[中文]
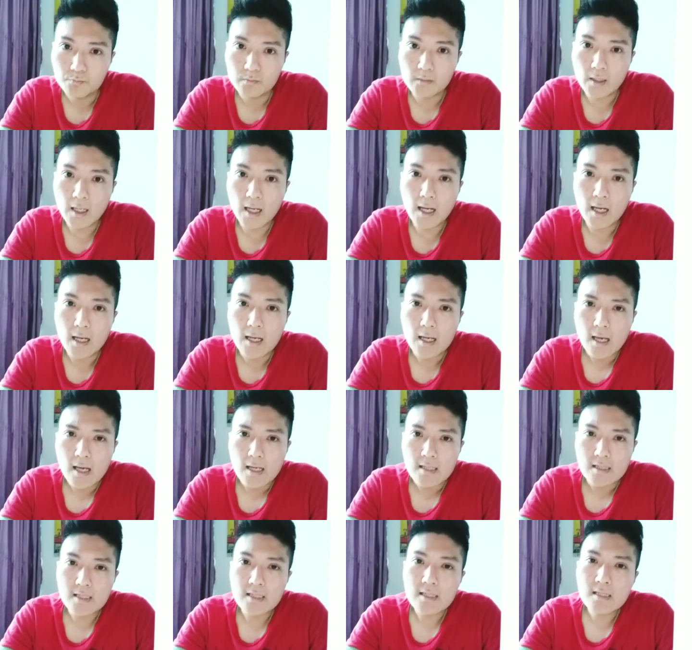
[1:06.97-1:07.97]
那
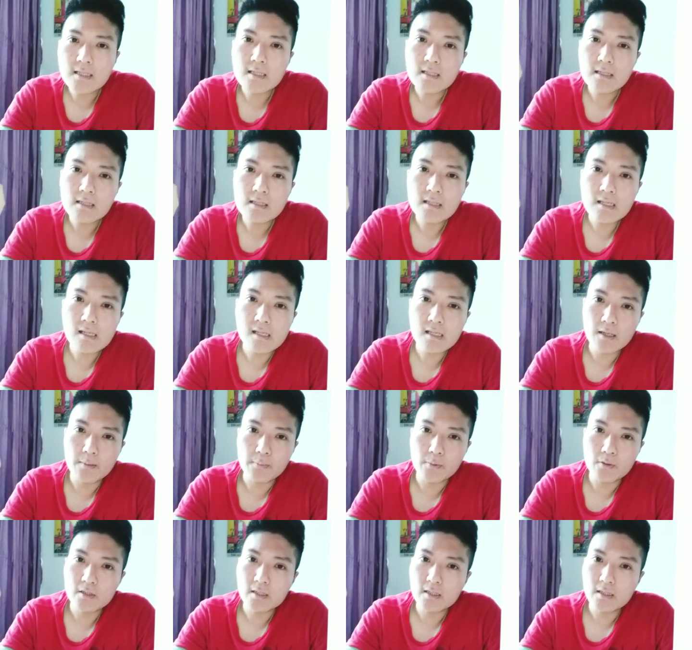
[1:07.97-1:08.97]
其实这个
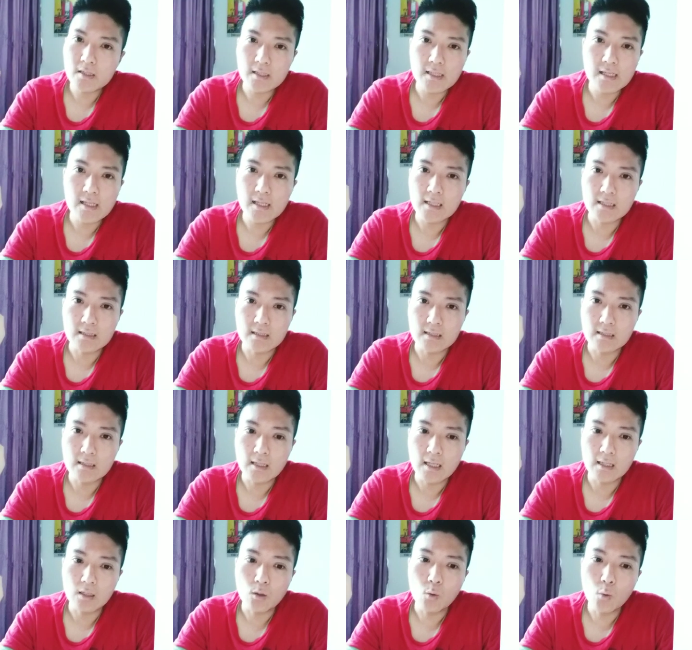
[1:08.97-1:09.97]
不是一个很
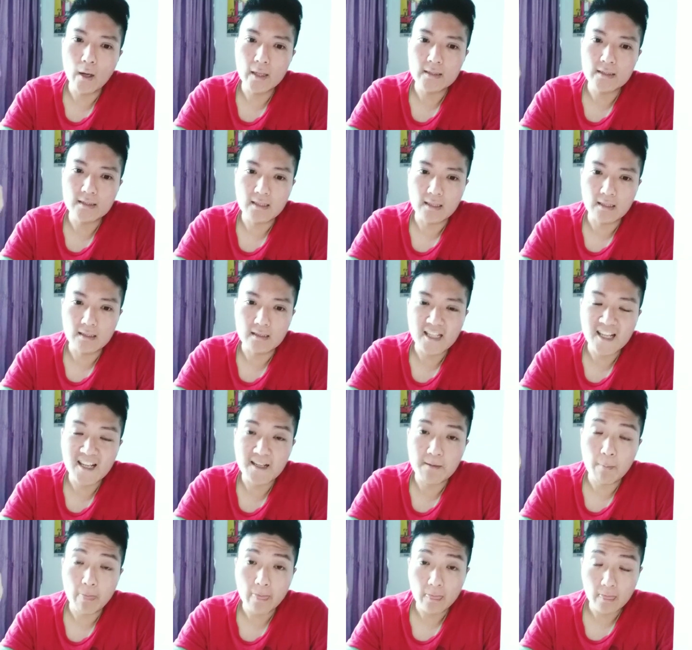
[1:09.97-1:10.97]
坏的能
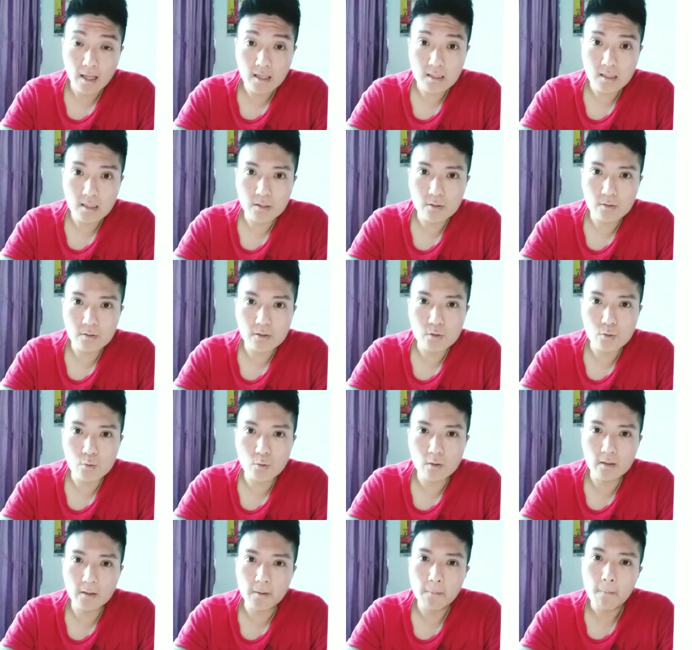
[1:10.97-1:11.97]
量，但是就是
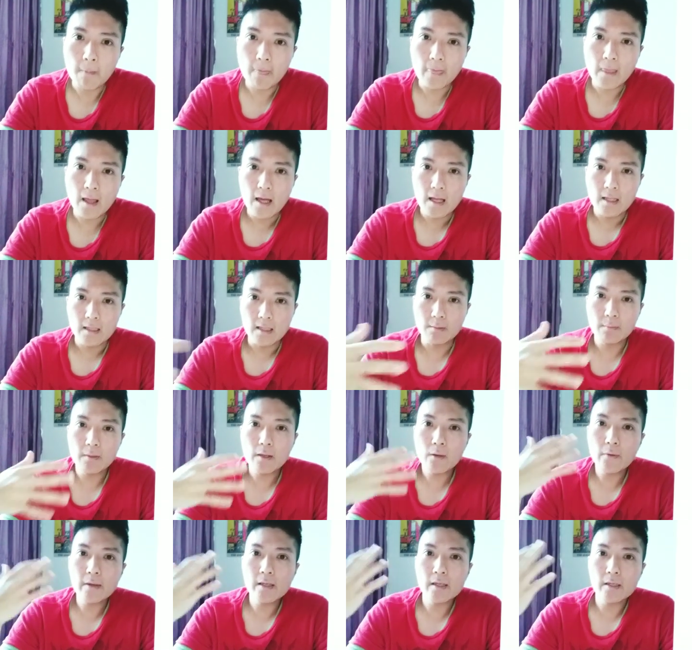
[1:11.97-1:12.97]
说呢，你
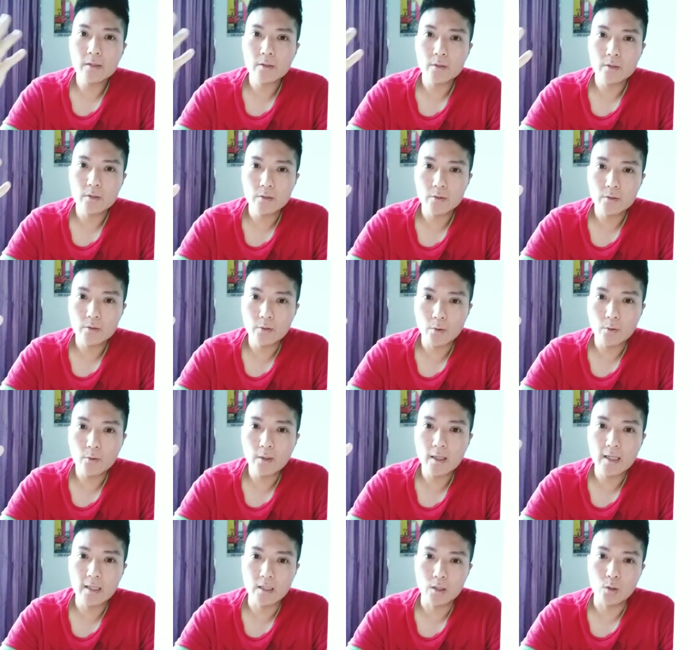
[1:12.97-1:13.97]
们会有
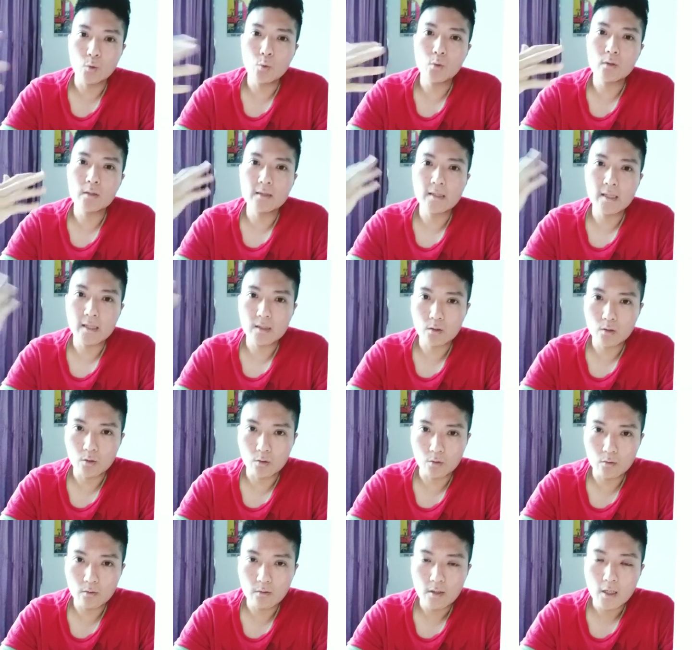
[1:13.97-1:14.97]
很多的念
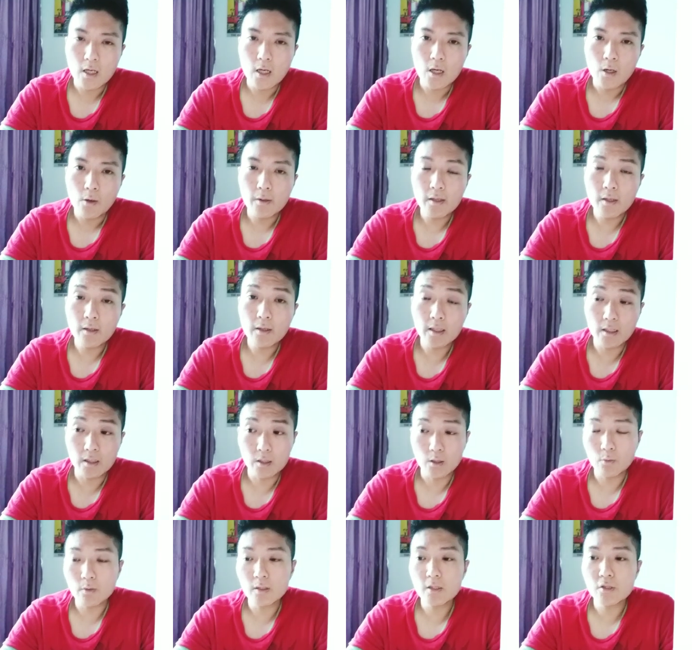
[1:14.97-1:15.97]
头，会有
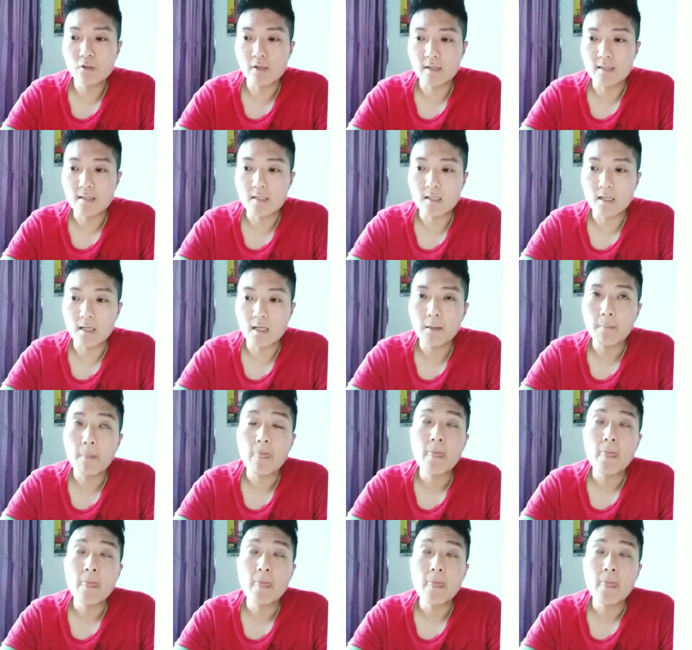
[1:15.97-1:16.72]
很多的选择，